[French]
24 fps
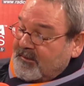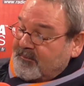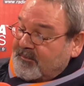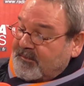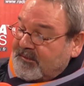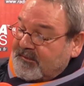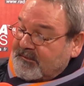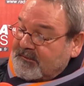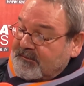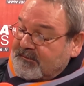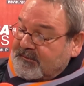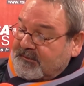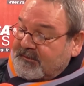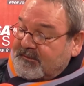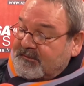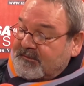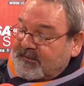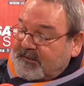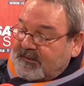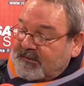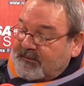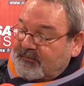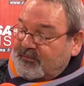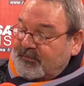épisodes qui
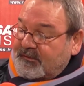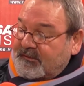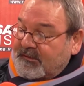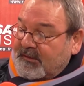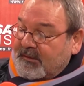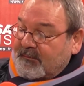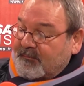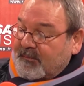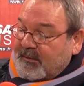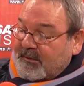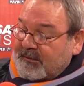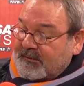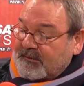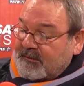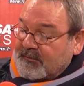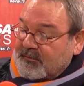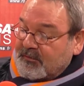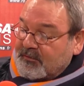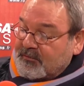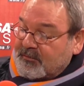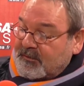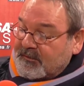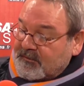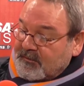sera diffusée à partir
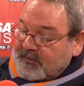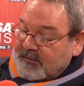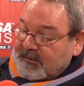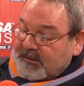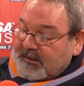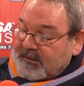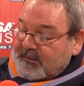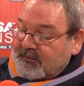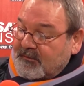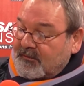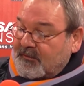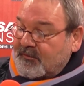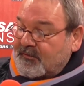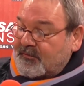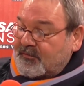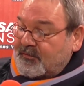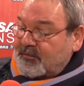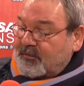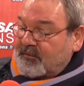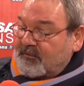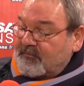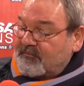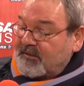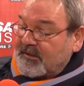de 74
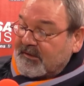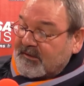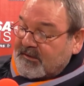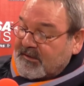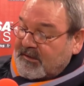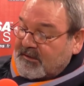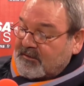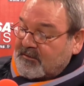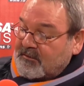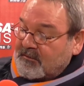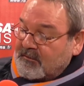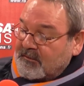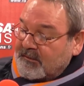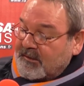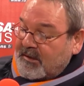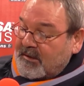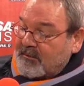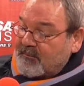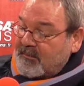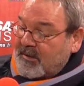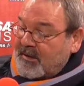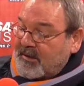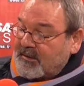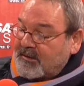durant 24 ans en
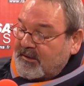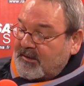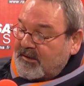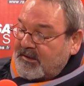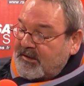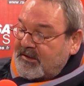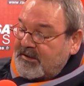Allemagne